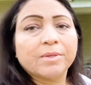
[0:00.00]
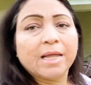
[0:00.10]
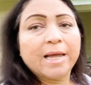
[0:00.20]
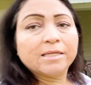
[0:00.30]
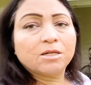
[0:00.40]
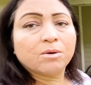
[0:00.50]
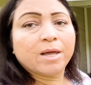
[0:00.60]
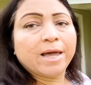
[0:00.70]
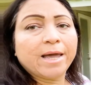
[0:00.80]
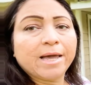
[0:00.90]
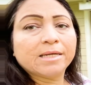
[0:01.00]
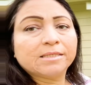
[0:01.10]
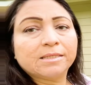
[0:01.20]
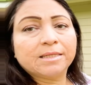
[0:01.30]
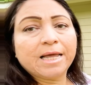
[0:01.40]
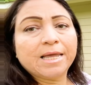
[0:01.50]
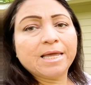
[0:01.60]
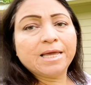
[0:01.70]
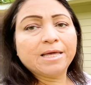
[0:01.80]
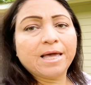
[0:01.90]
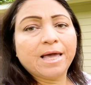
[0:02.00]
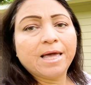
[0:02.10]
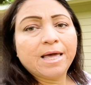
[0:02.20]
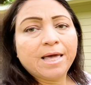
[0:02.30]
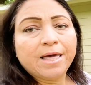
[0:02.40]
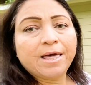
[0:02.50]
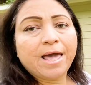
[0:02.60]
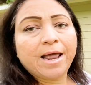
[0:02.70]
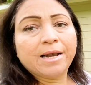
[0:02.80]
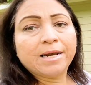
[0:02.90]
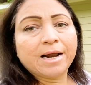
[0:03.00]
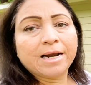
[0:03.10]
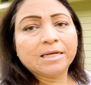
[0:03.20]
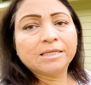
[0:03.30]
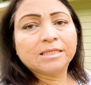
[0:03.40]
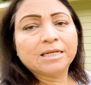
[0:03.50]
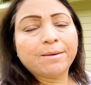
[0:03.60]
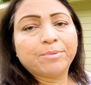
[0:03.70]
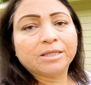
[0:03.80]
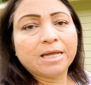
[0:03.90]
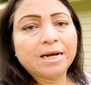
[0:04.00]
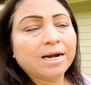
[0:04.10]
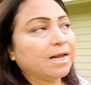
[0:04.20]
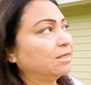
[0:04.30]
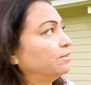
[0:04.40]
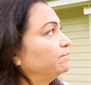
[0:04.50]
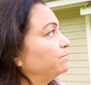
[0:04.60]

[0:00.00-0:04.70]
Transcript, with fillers: es lo que es de aquí el garage, esta es la puerta del garage.